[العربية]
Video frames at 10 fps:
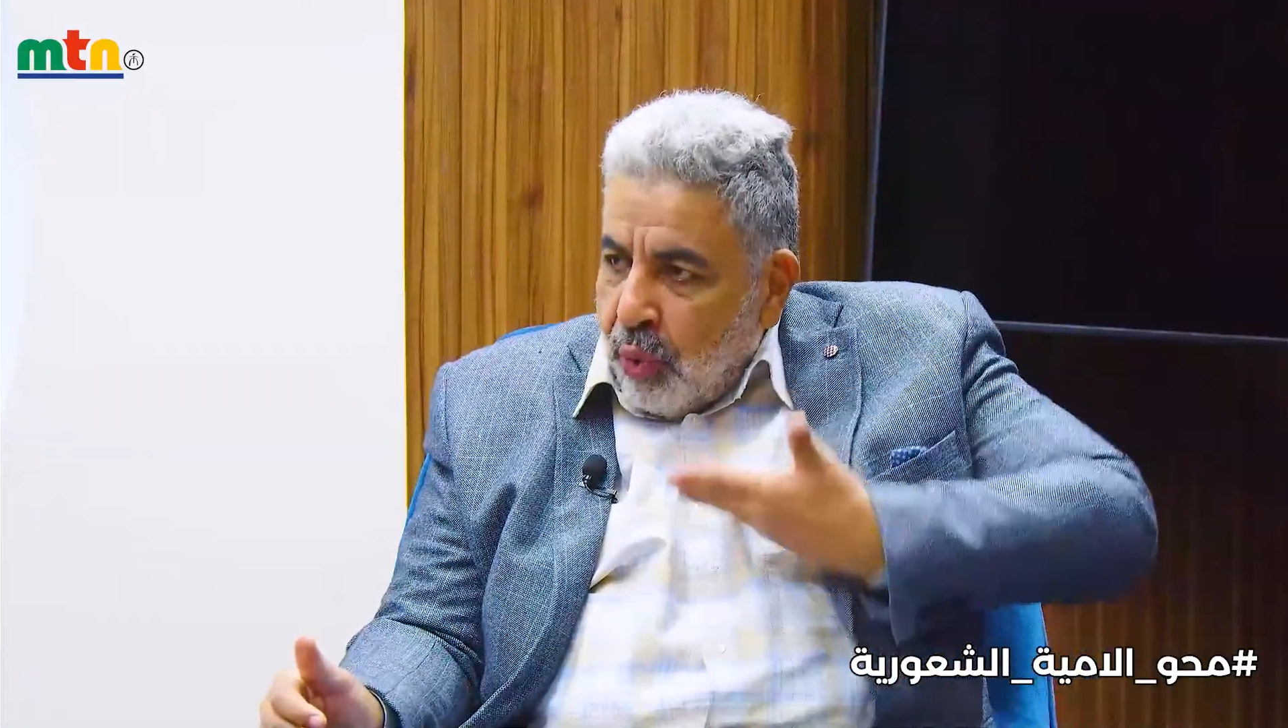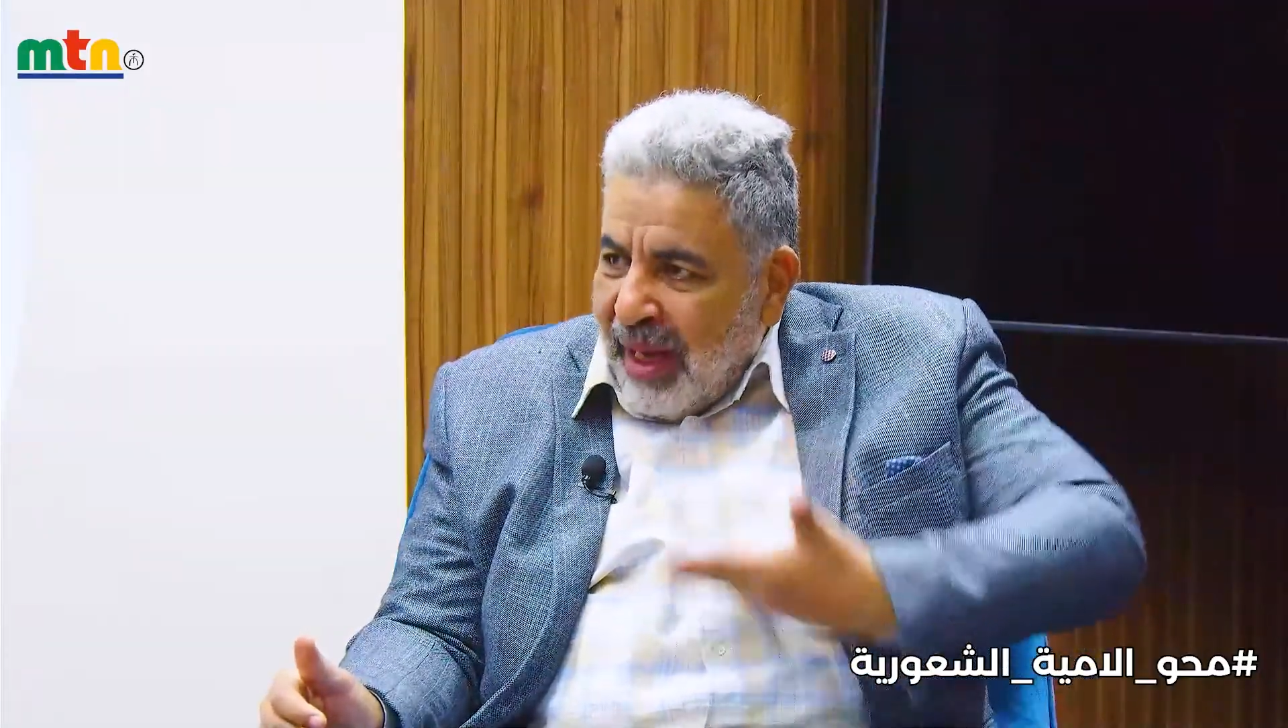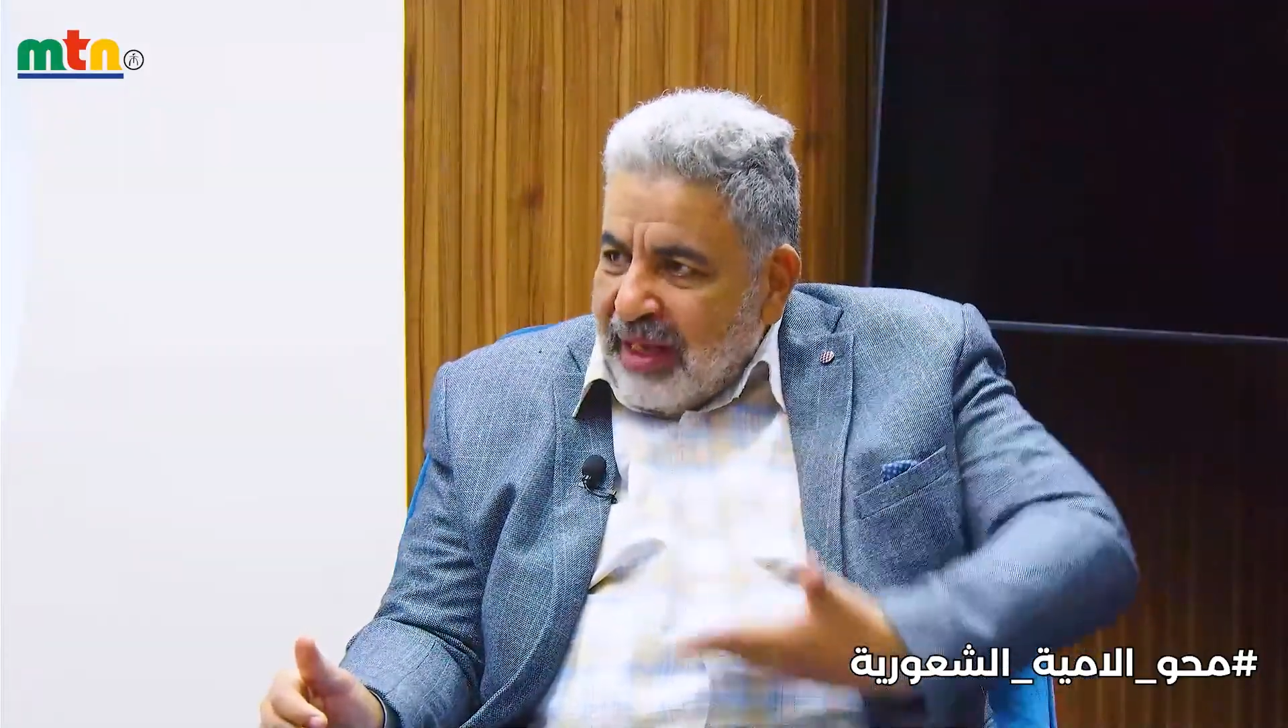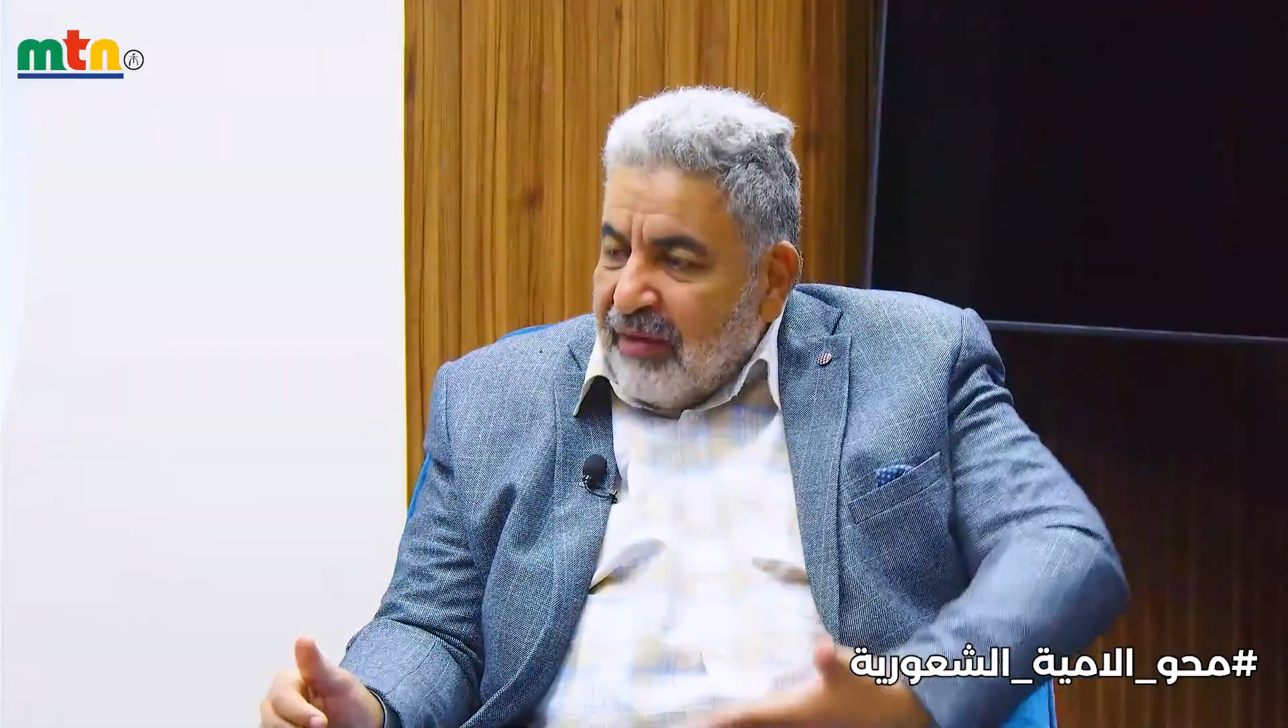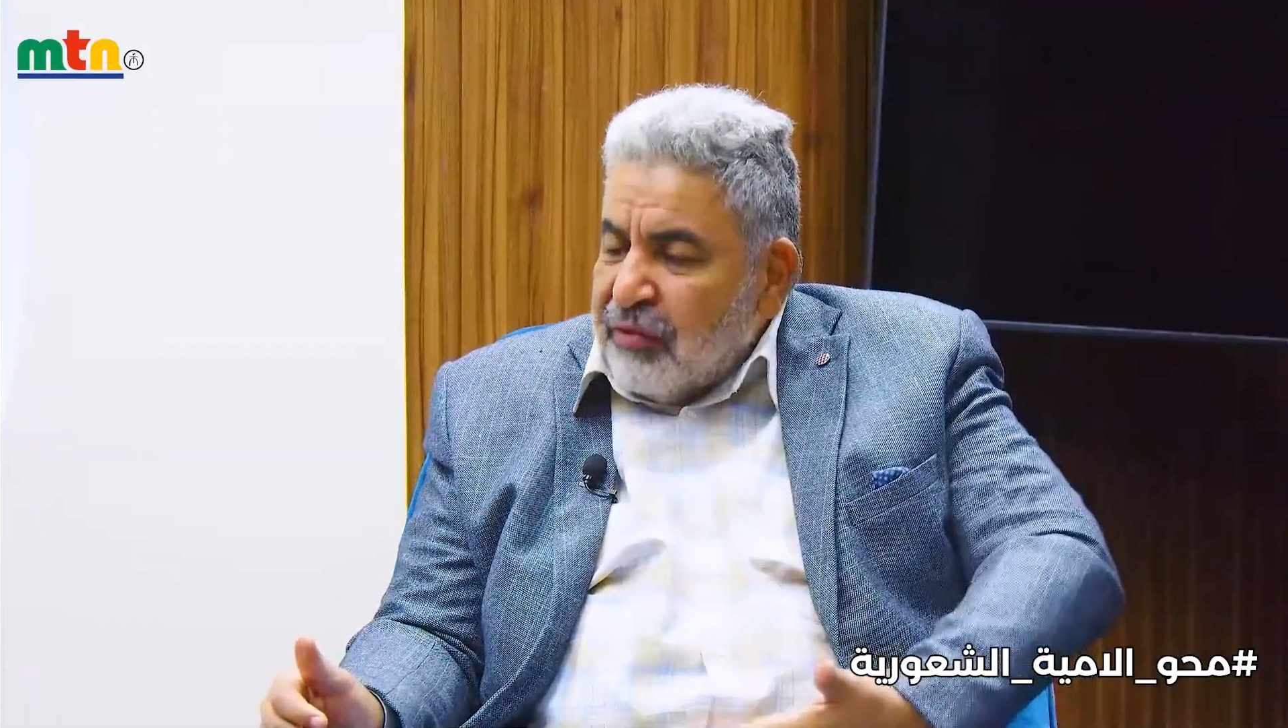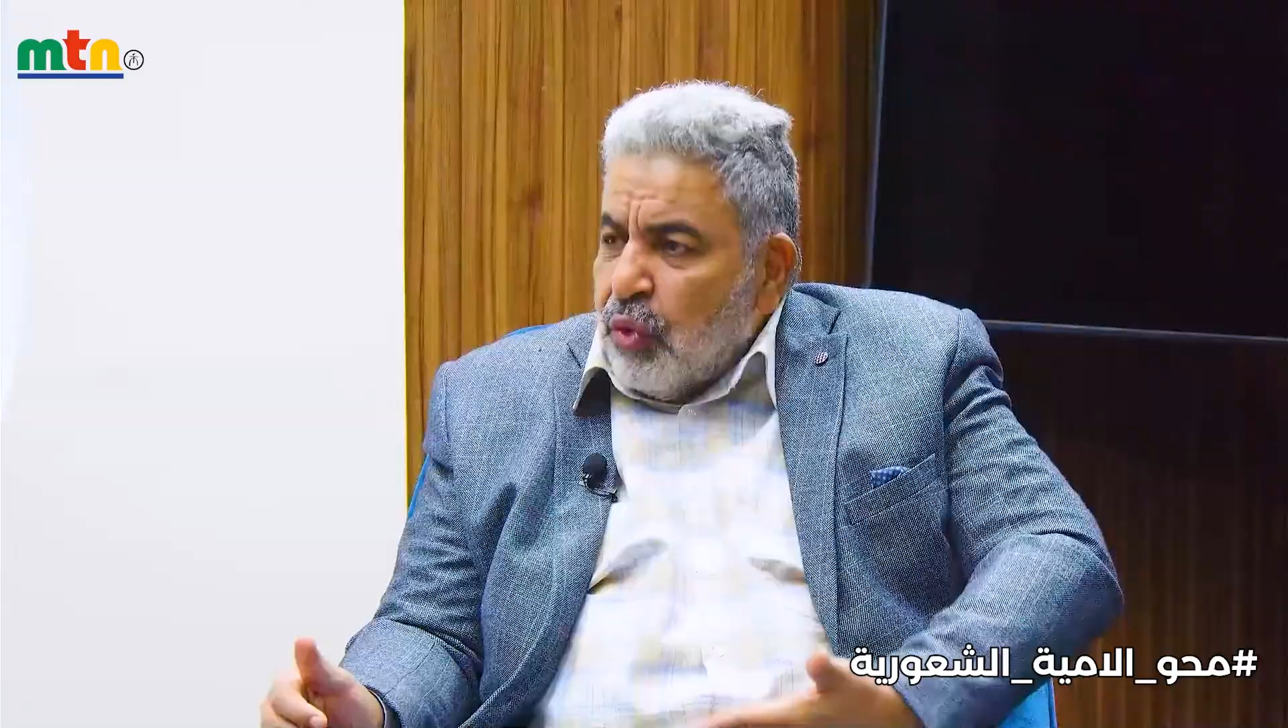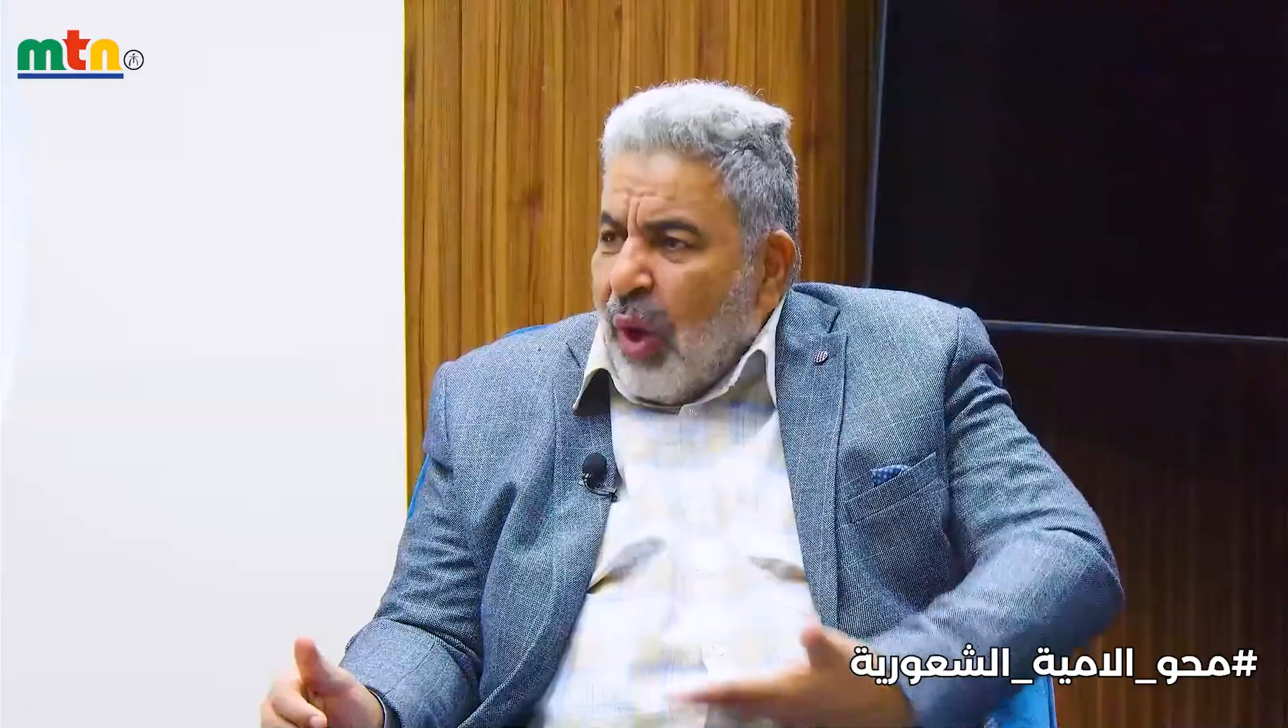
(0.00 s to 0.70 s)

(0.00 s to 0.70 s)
مع نفسه